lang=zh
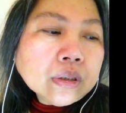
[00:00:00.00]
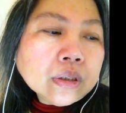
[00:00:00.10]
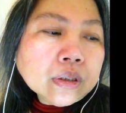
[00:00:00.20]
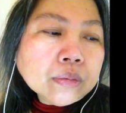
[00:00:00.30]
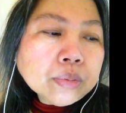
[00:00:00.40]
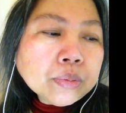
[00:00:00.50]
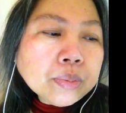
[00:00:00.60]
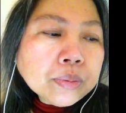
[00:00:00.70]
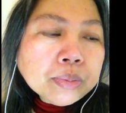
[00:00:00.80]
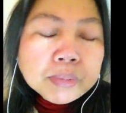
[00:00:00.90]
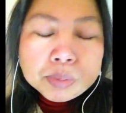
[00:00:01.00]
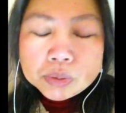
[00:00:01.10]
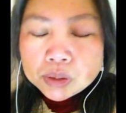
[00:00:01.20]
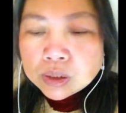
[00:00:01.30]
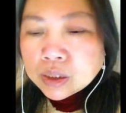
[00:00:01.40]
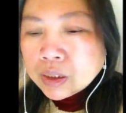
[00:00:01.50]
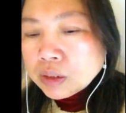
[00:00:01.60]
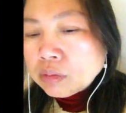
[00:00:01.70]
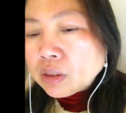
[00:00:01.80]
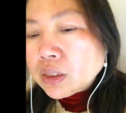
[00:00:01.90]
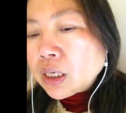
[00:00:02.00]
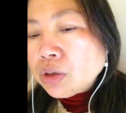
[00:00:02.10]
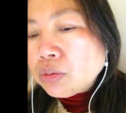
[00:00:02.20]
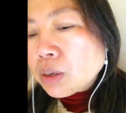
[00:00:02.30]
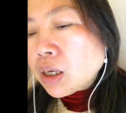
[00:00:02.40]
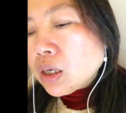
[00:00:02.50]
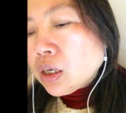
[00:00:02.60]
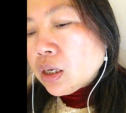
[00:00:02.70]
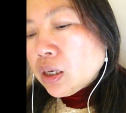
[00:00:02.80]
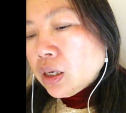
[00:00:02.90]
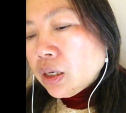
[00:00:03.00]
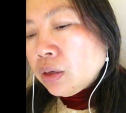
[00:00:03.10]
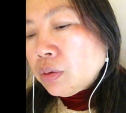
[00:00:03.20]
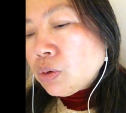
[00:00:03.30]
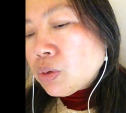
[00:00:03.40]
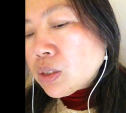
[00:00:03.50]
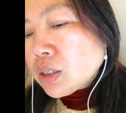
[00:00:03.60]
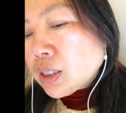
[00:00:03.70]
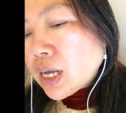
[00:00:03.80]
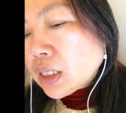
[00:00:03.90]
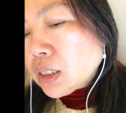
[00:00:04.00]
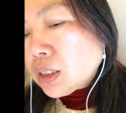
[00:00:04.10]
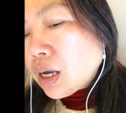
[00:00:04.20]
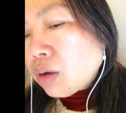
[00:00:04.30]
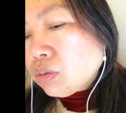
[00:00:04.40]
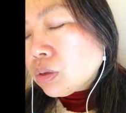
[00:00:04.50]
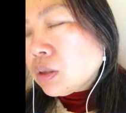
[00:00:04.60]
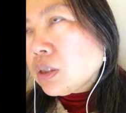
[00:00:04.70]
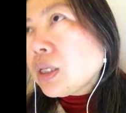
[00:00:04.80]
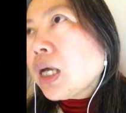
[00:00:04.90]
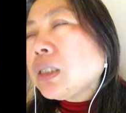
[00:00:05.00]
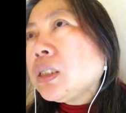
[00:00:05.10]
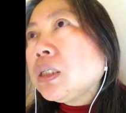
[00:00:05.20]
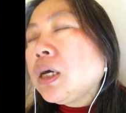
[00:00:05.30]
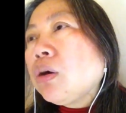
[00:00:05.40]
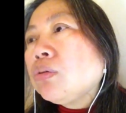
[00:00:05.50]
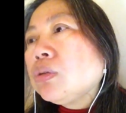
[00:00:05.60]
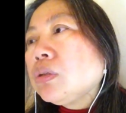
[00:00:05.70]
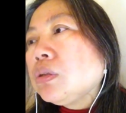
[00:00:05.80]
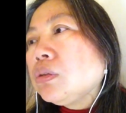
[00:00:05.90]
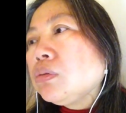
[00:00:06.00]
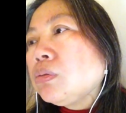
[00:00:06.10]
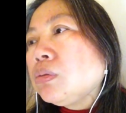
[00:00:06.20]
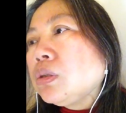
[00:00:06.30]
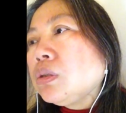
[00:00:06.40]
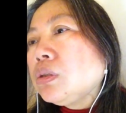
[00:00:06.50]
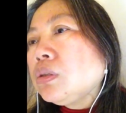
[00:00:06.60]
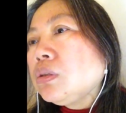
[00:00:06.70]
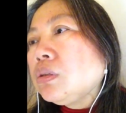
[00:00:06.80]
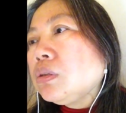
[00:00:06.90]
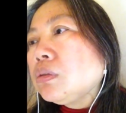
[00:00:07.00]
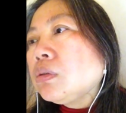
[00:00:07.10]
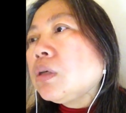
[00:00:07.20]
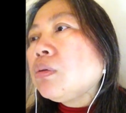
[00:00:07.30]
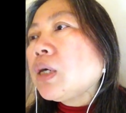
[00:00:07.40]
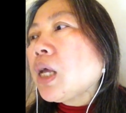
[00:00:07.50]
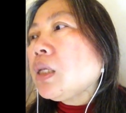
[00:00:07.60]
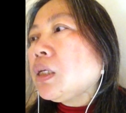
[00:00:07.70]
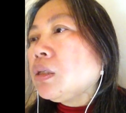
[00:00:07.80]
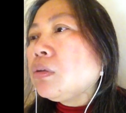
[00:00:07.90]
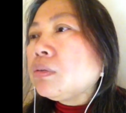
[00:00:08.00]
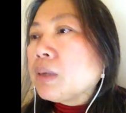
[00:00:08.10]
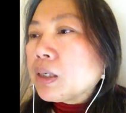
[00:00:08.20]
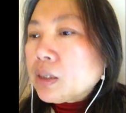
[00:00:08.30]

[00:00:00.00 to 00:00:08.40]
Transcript: 嗯，不不不，不是很喜欢参与嘛，因为我是个大彻大悟的人，大彻大悟的人，我是我我看得很透嘛。